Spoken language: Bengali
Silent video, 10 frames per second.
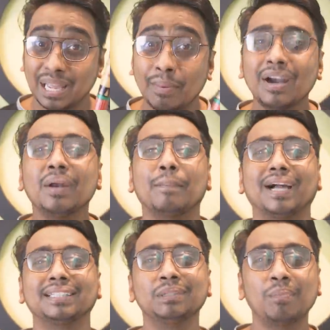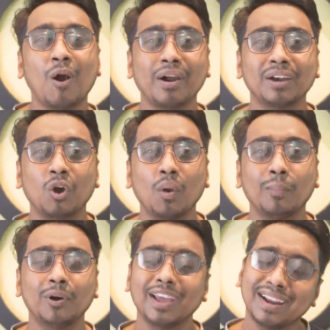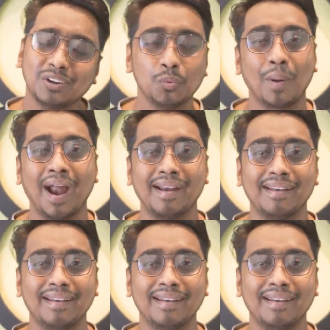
এবারের বাসির পাওয়ারের গল্পটা একটু ফান